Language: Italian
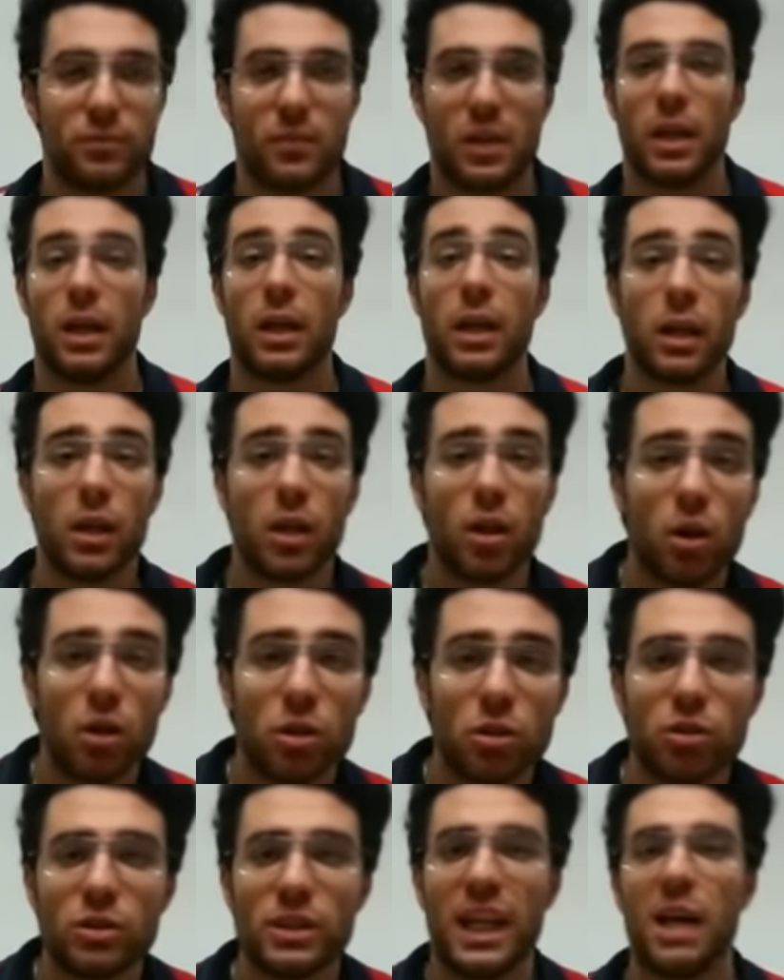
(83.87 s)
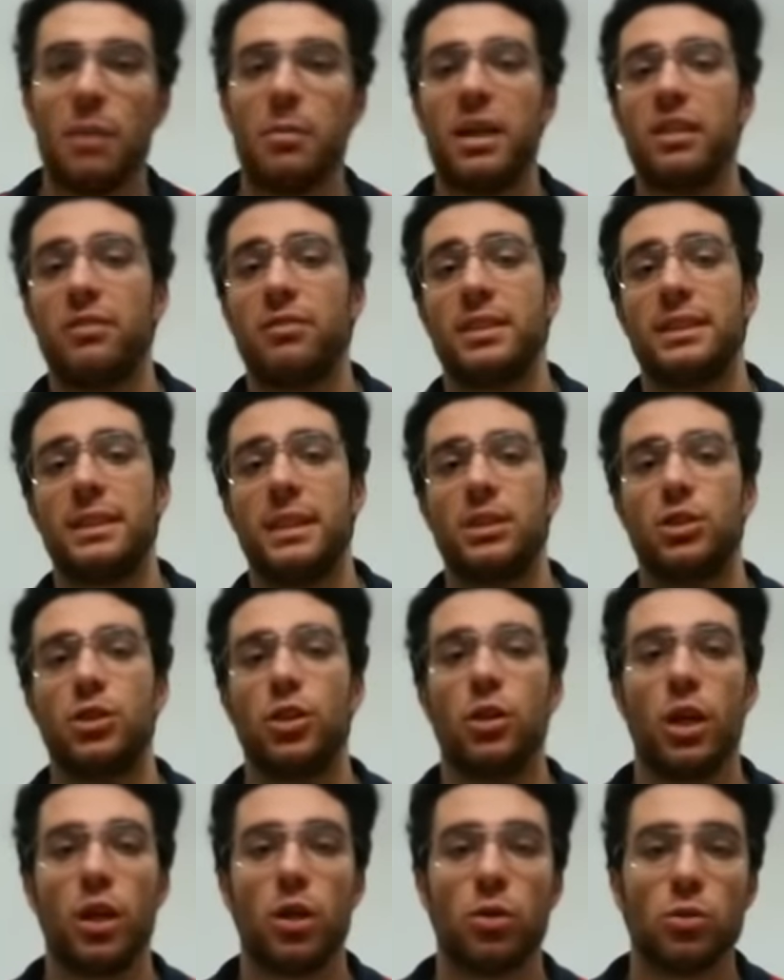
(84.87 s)
in ricordo della
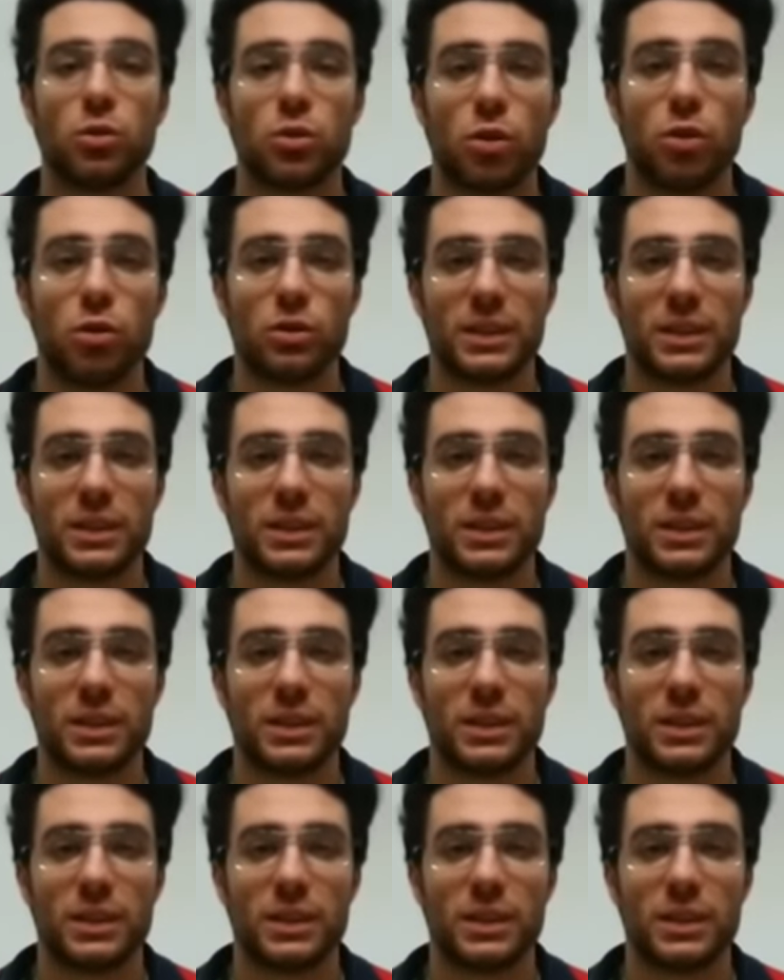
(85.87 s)
manifestazione contro lo